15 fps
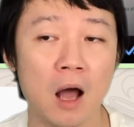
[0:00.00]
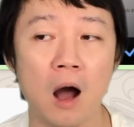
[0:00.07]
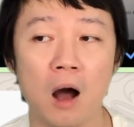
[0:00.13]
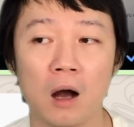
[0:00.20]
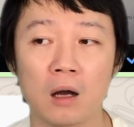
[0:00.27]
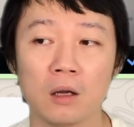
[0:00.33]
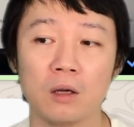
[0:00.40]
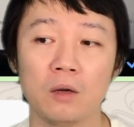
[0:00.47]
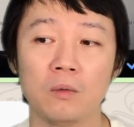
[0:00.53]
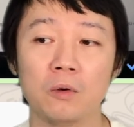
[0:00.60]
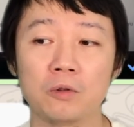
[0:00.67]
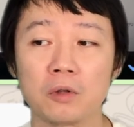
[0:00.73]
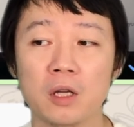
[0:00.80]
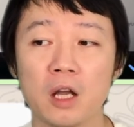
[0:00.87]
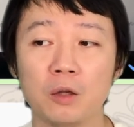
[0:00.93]
啊，
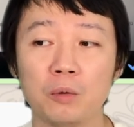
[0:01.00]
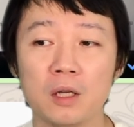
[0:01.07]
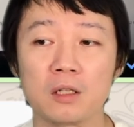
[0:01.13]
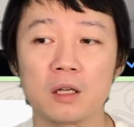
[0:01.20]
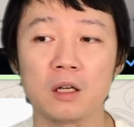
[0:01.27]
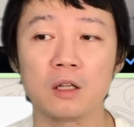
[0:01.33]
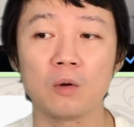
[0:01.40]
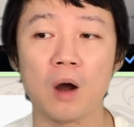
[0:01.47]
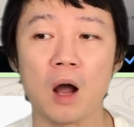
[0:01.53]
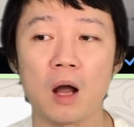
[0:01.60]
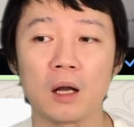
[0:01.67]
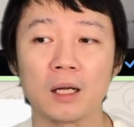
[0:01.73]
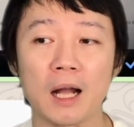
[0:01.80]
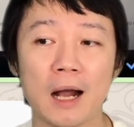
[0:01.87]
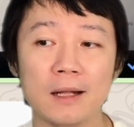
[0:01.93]
我觉得也对这一
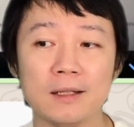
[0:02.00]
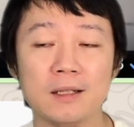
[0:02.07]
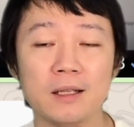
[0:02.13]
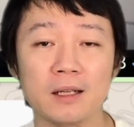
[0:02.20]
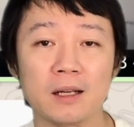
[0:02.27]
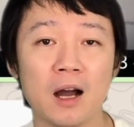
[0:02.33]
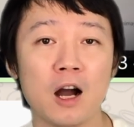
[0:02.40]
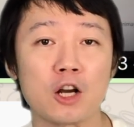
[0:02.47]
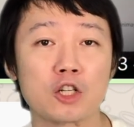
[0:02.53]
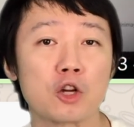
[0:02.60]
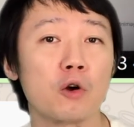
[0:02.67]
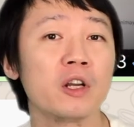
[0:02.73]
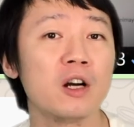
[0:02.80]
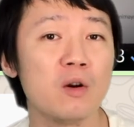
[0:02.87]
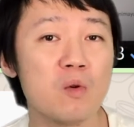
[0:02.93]
段感情啊
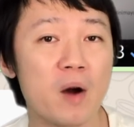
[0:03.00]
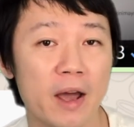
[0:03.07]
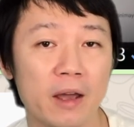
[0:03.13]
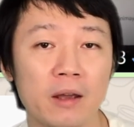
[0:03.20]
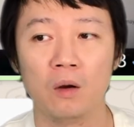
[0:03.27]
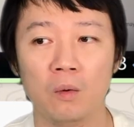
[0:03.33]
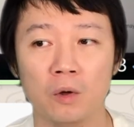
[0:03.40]
收一个尾，